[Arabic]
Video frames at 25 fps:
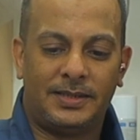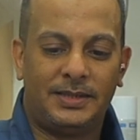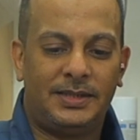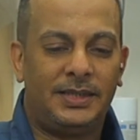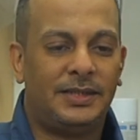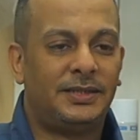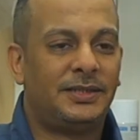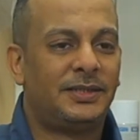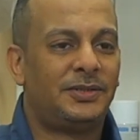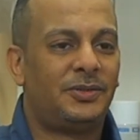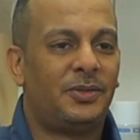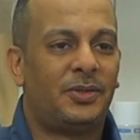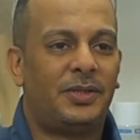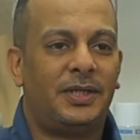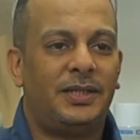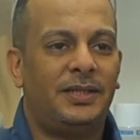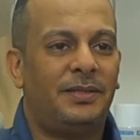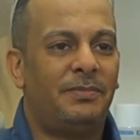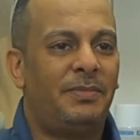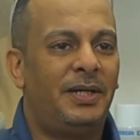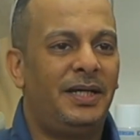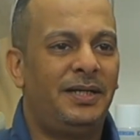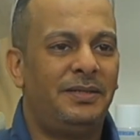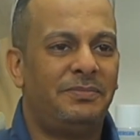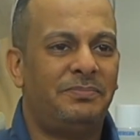قلت له دكتور
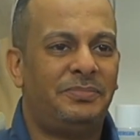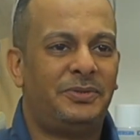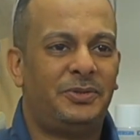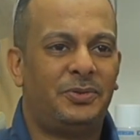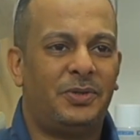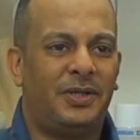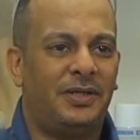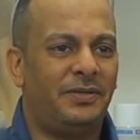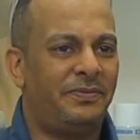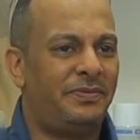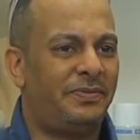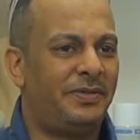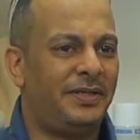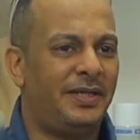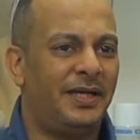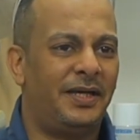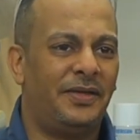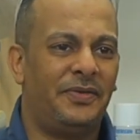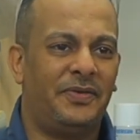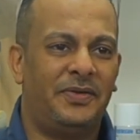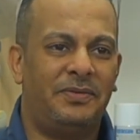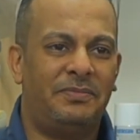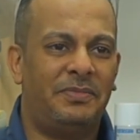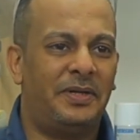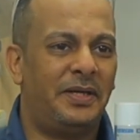انا ما احب سوالف
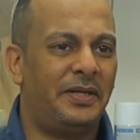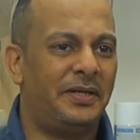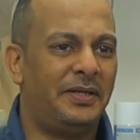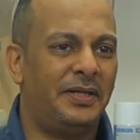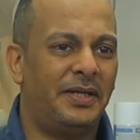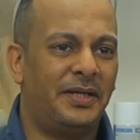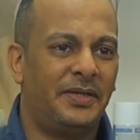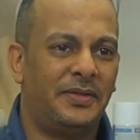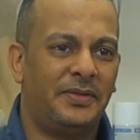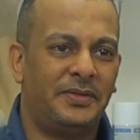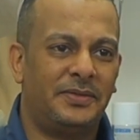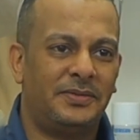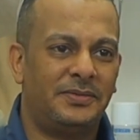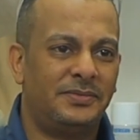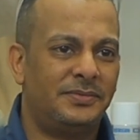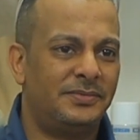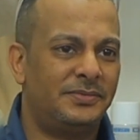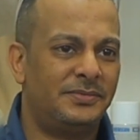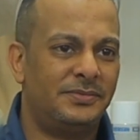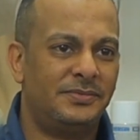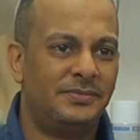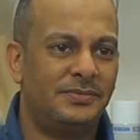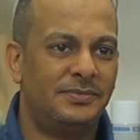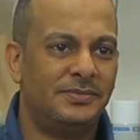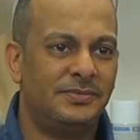رياضه ما رياضه و...
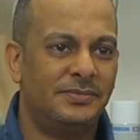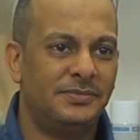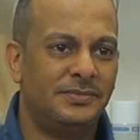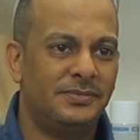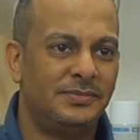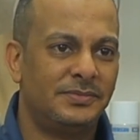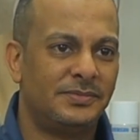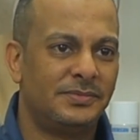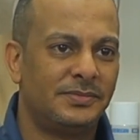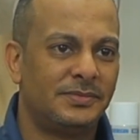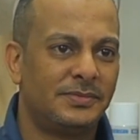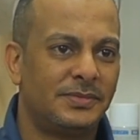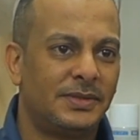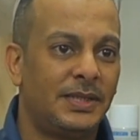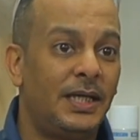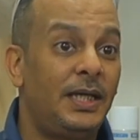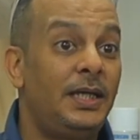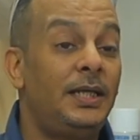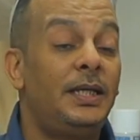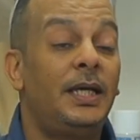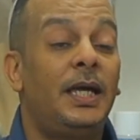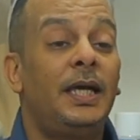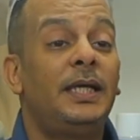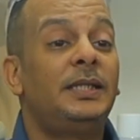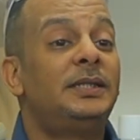
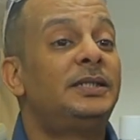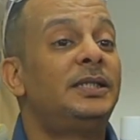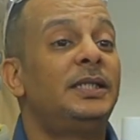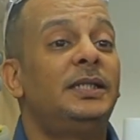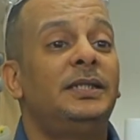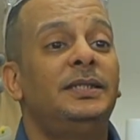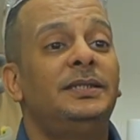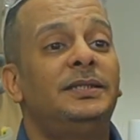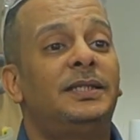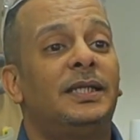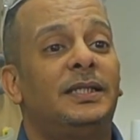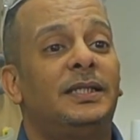قال لي اي شيء